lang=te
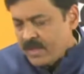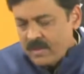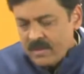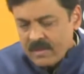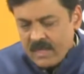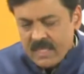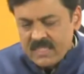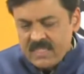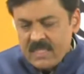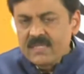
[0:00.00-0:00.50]

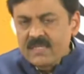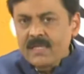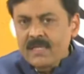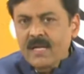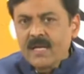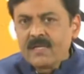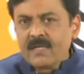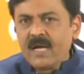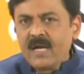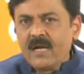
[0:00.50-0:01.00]

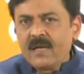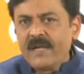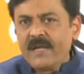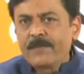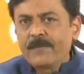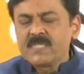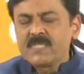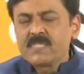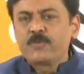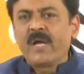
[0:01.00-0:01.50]
రాజేంద్రనాథ్ గారిని
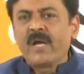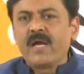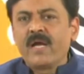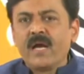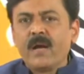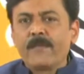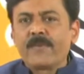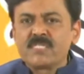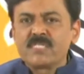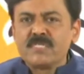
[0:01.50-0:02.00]

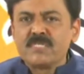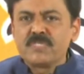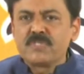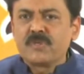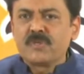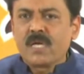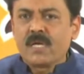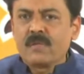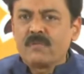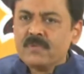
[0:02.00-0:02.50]
స్వయంగా
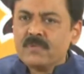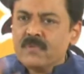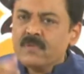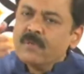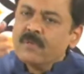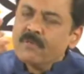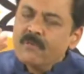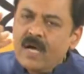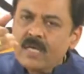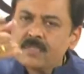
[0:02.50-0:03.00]
ప్రశ్నిస్తున్నాను
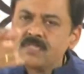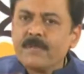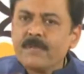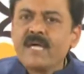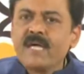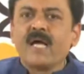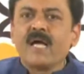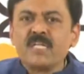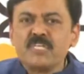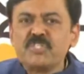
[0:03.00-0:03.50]
వారు
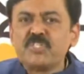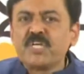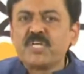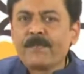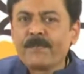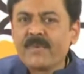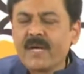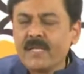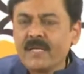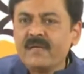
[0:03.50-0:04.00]
సమాధానం
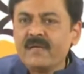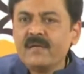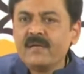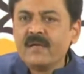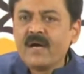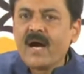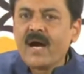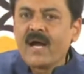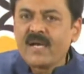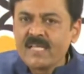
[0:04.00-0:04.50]
చెప్పాలి
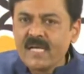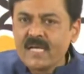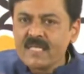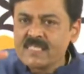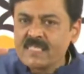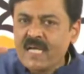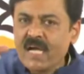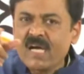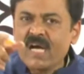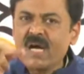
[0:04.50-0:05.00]
ఆర్థిక
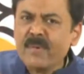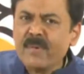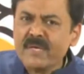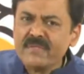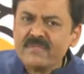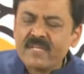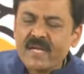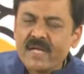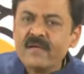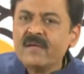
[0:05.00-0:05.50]
శాఖ
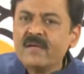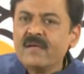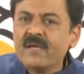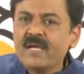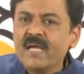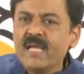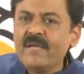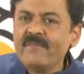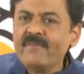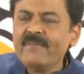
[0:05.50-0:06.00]
మంత్రి
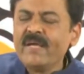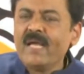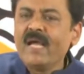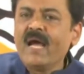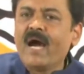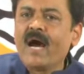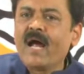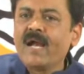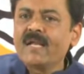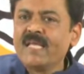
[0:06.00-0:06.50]
ఇవి
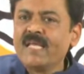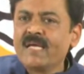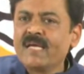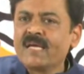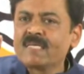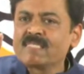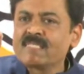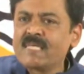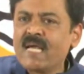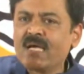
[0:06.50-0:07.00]
ఆర్థిక
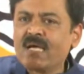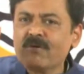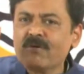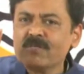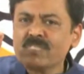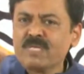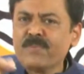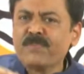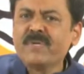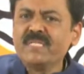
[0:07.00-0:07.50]
శాఖకు
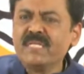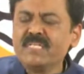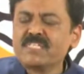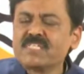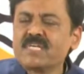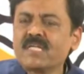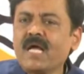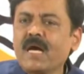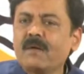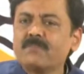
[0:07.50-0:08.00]

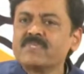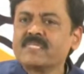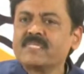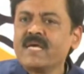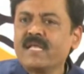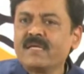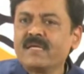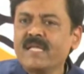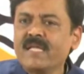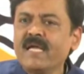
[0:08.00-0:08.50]
సంబంధించిన
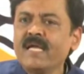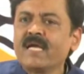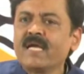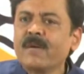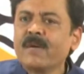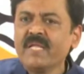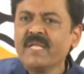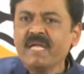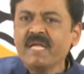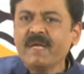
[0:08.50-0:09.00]
అంశాలనే ఈ
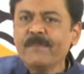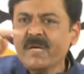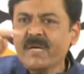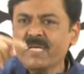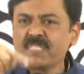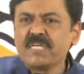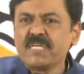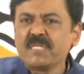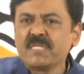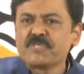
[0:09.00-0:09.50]
కమిటీ
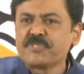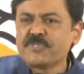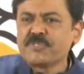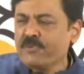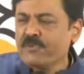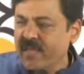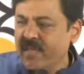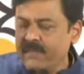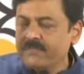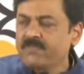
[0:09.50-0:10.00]

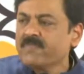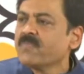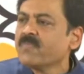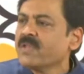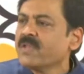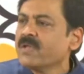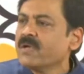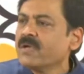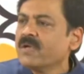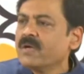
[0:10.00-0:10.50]
పరిశీలిస్తోంది
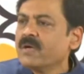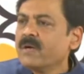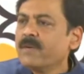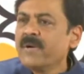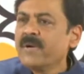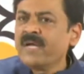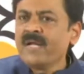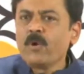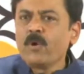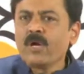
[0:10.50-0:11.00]

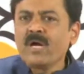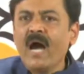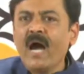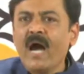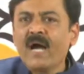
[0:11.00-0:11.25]
మరి ఒక